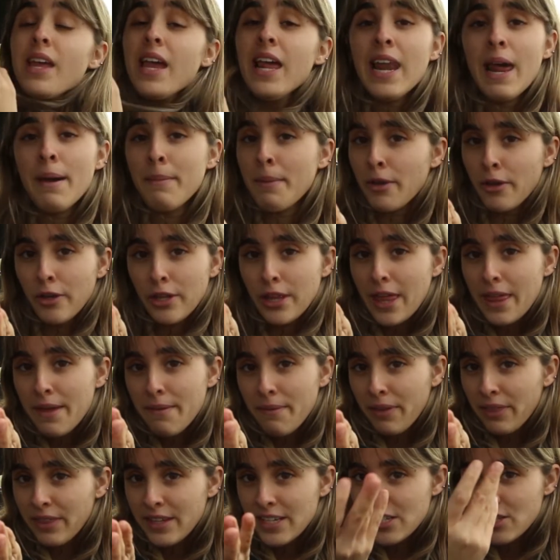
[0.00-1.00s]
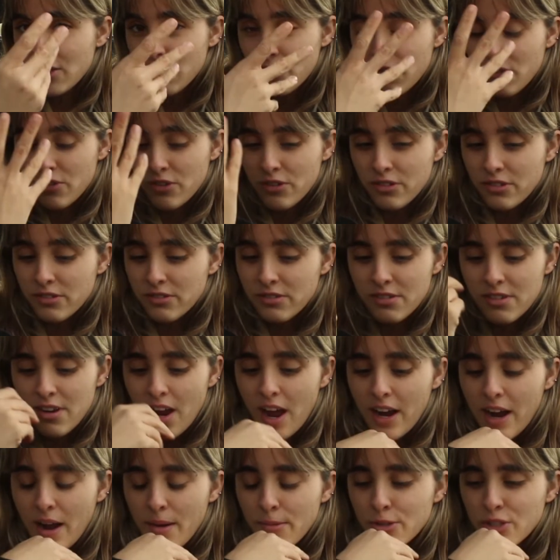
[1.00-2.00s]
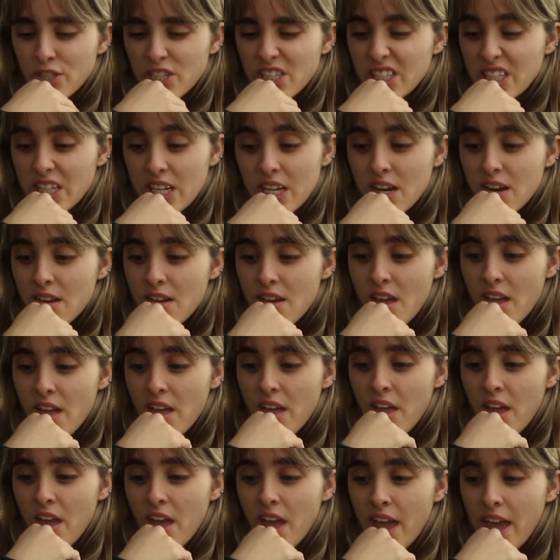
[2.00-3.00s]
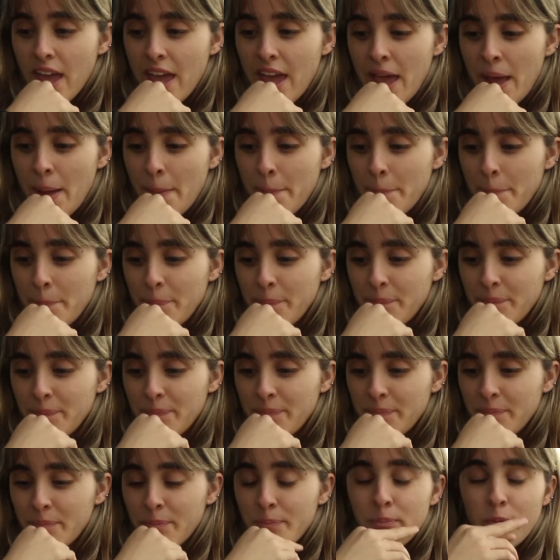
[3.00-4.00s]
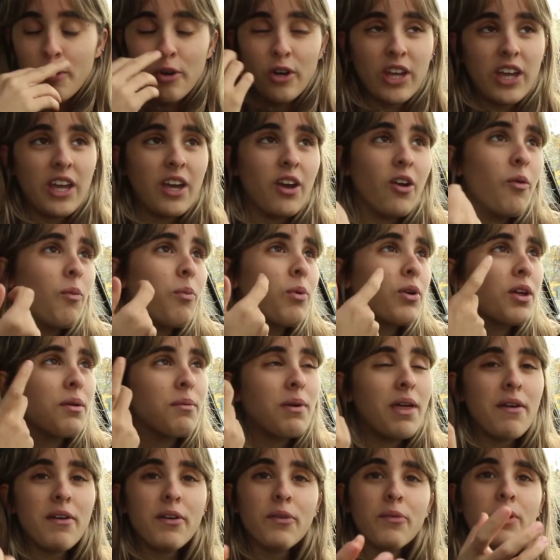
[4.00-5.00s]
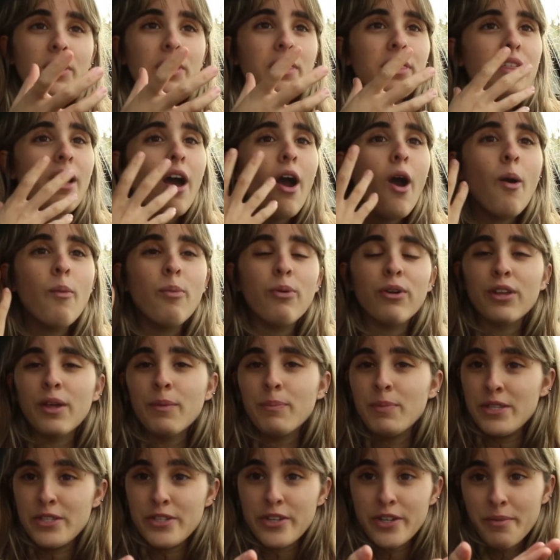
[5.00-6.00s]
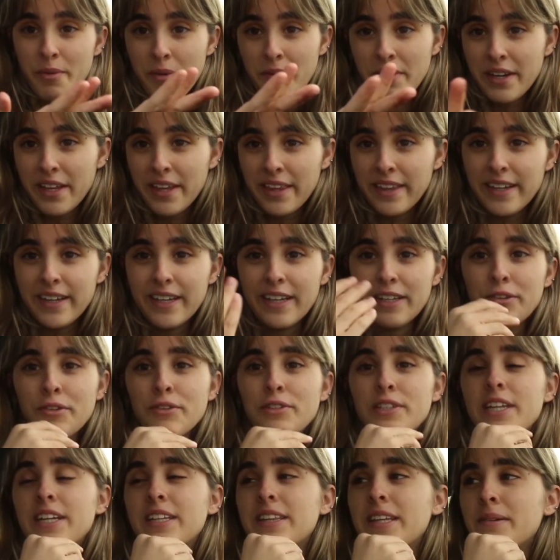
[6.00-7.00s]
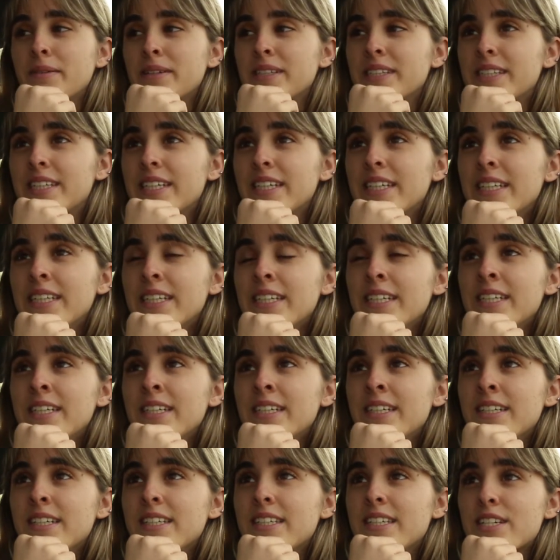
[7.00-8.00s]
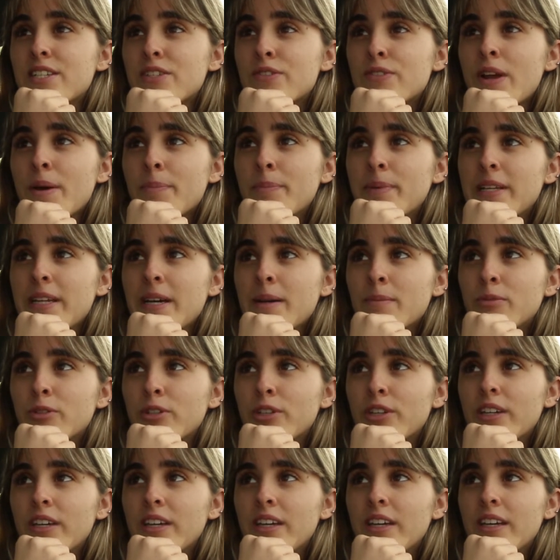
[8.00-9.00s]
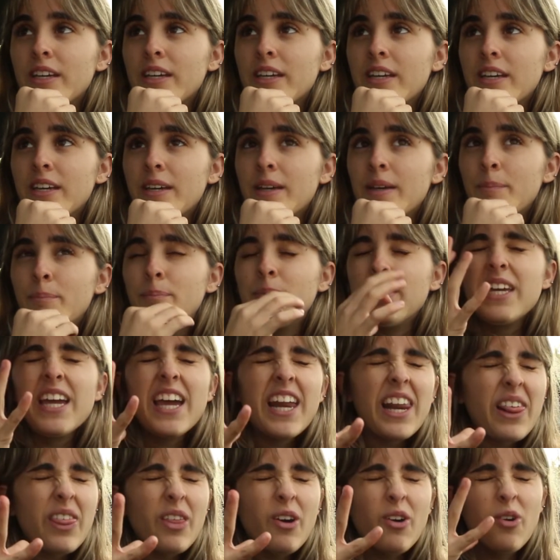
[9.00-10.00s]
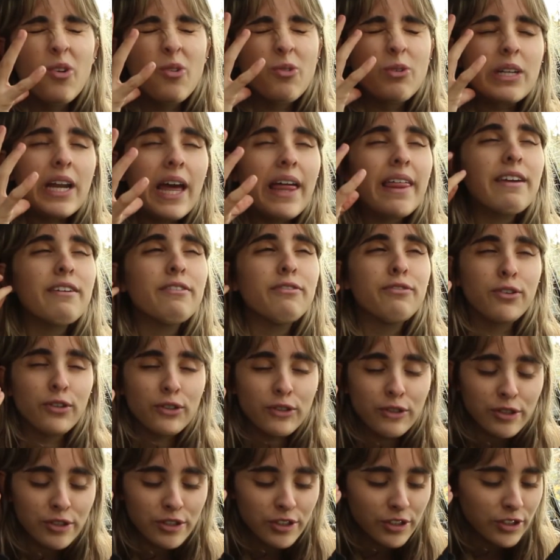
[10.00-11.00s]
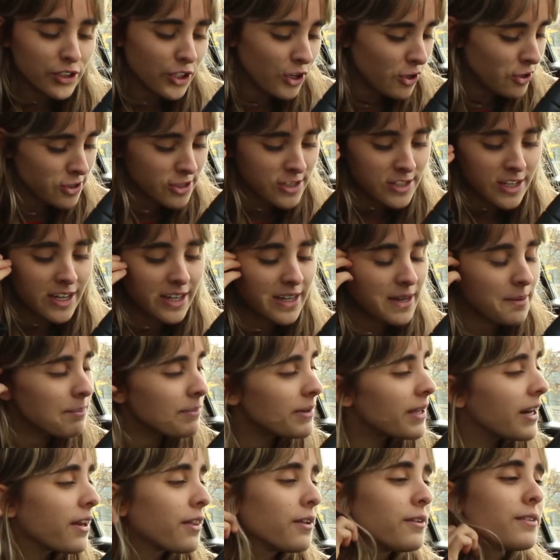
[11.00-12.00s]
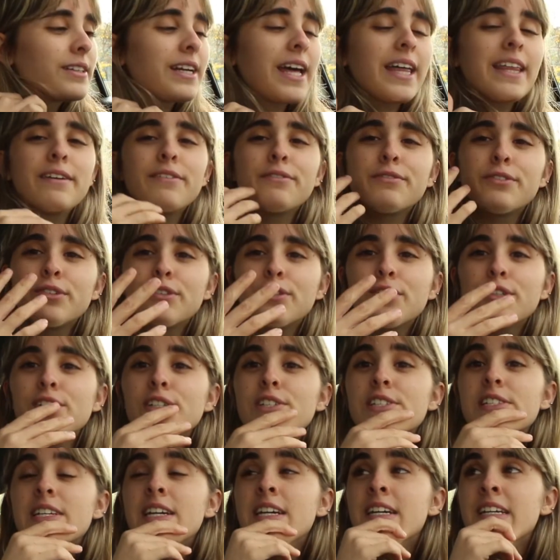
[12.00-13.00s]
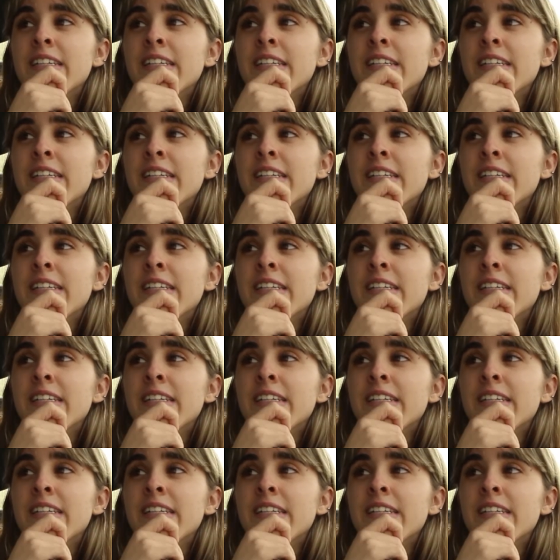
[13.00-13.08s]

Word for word: La mayoría de veces no acabo sin ir. Em, porque o porque me da vergüenza o porque pienso que me van a decir que no directamente y es una pena porque pierdo una de fotos yo lo sé que pierdo una de fotos